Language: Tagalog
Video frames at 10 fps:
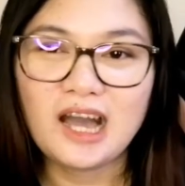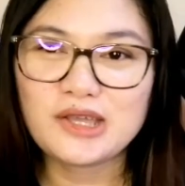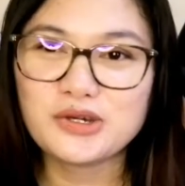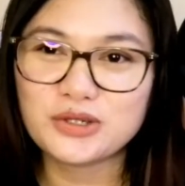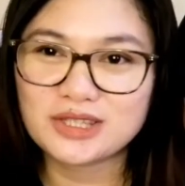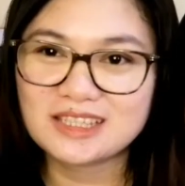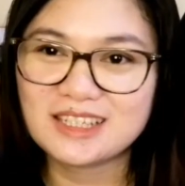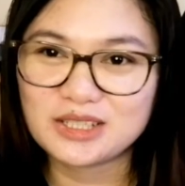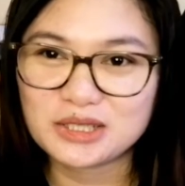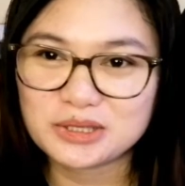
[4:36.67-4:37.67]
ayun,
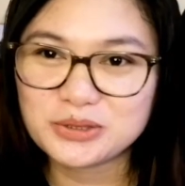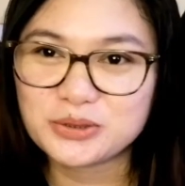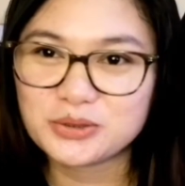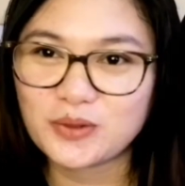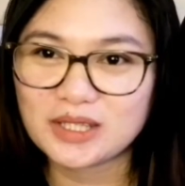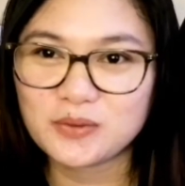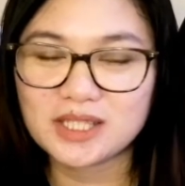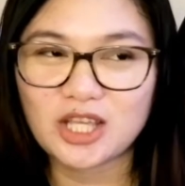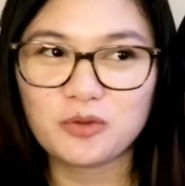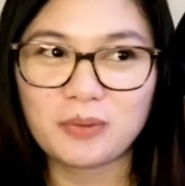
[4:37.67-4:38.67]
yung one week
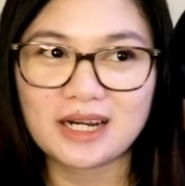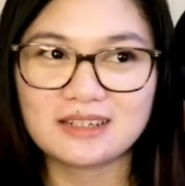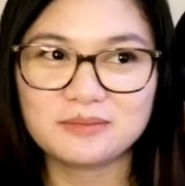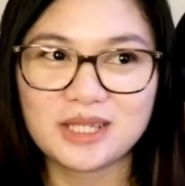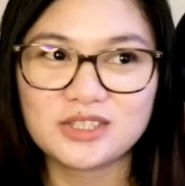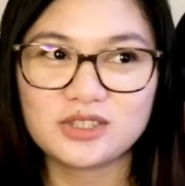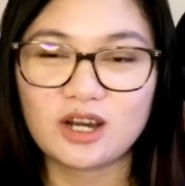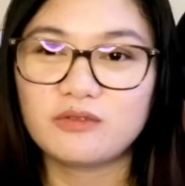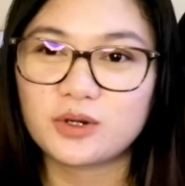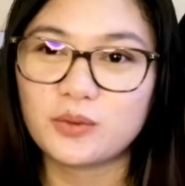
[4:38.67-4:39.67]
na yun, parang medyo
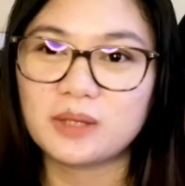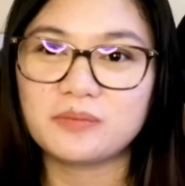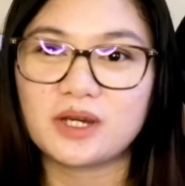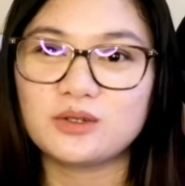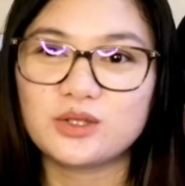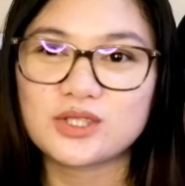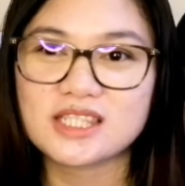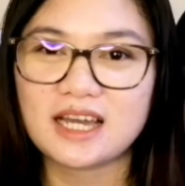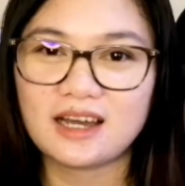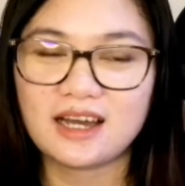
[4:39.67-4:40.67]
na-overwhelmed ako dun
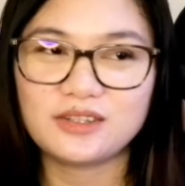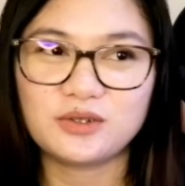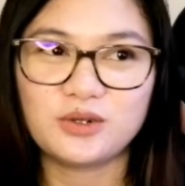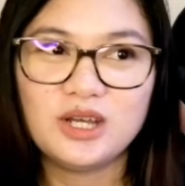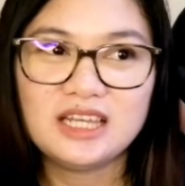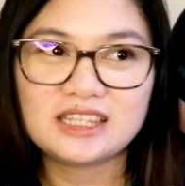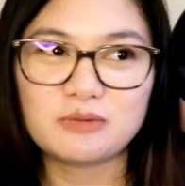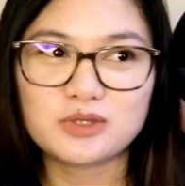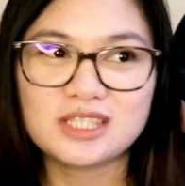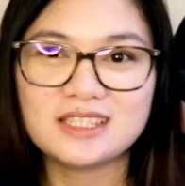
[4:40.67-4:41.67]
sa ano.
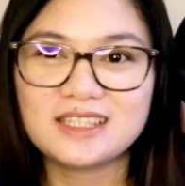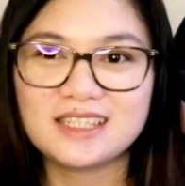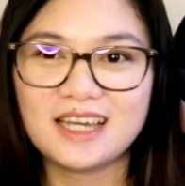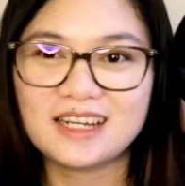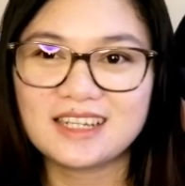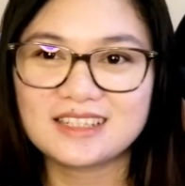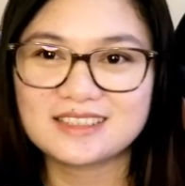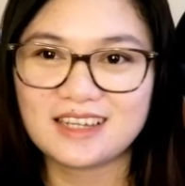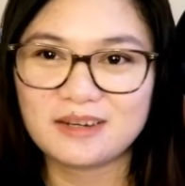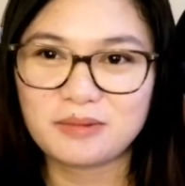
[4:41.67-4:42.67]
Tapos, hindi hanggang
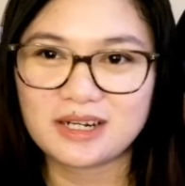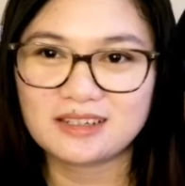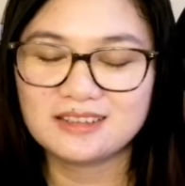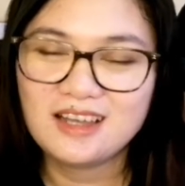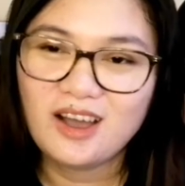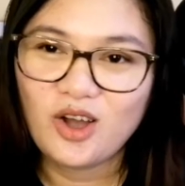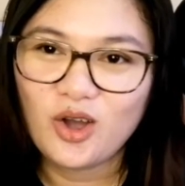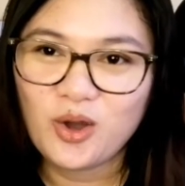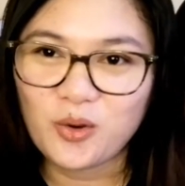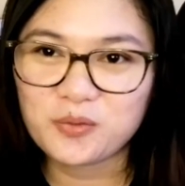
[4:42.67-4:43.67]
sa parang,
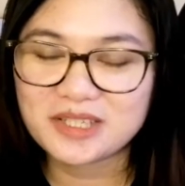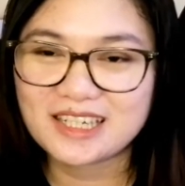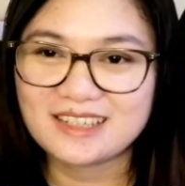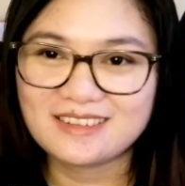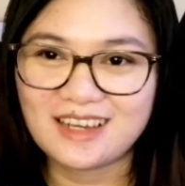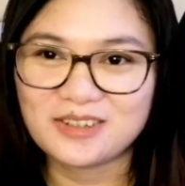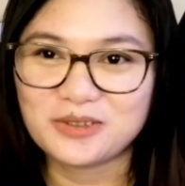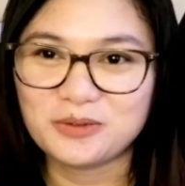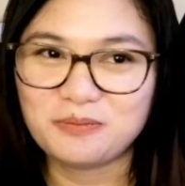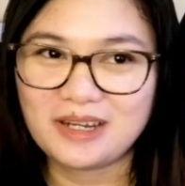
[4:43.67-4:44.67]
oh my God,
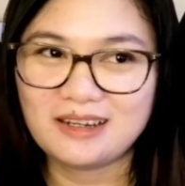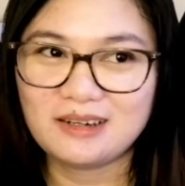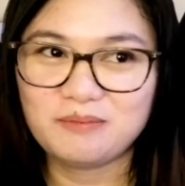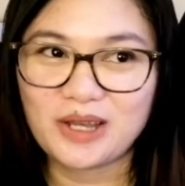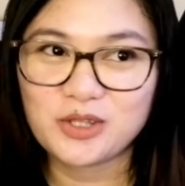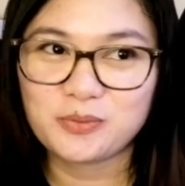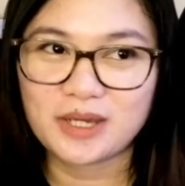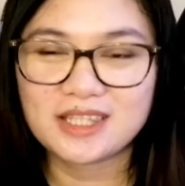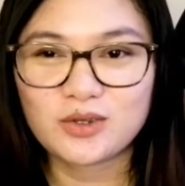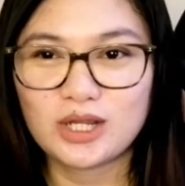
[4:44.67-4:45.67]
ano, pa- paano
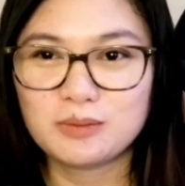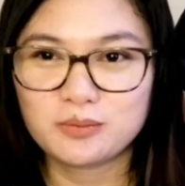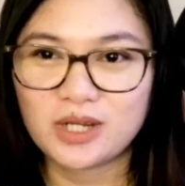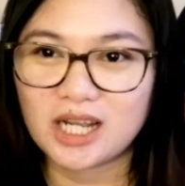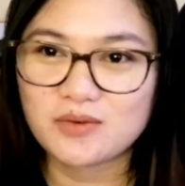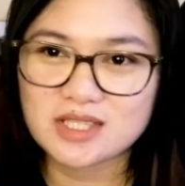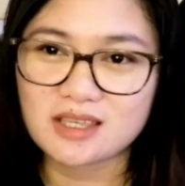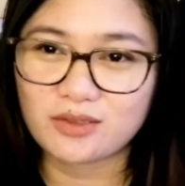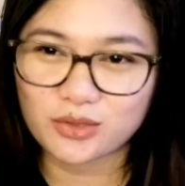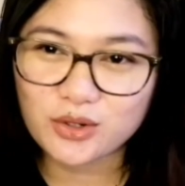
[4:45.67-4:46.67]
ba? Hindi ko alam gagawin sa
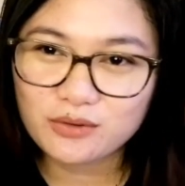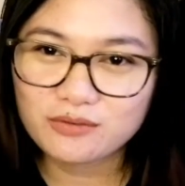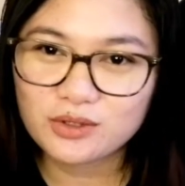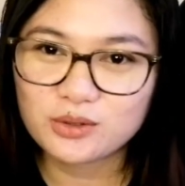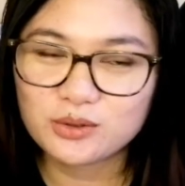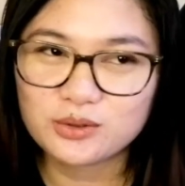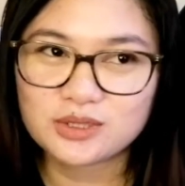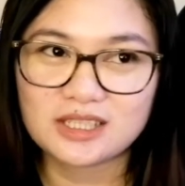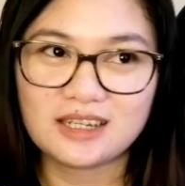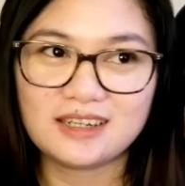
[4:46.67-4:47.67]
interview, sa